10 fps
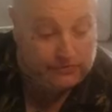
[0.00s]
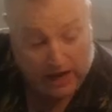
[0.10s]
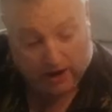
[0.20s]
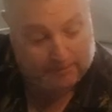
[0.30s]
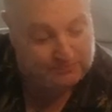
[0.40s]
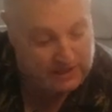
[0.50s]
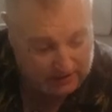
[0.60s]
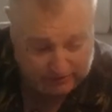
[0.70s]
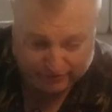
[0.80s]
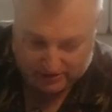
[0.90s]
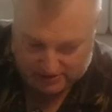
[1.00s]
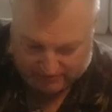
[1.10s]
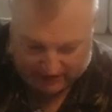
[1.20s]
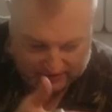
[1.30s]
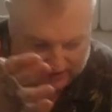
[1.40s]
Naja, jedenfalls
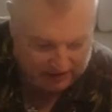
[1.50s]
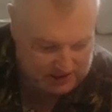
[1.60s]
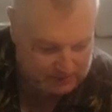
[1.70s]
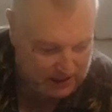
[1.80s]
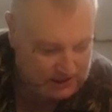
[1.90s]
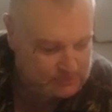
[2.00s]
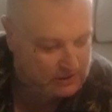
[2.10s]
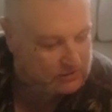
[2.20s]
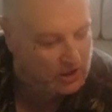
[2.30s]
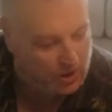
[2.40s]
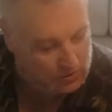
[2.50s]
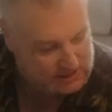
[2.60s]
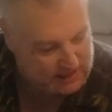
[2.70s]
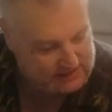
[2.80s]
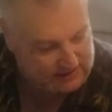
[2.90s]
weiter geht's im Text mit
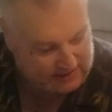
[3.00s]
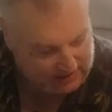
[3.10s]
grundsätzlich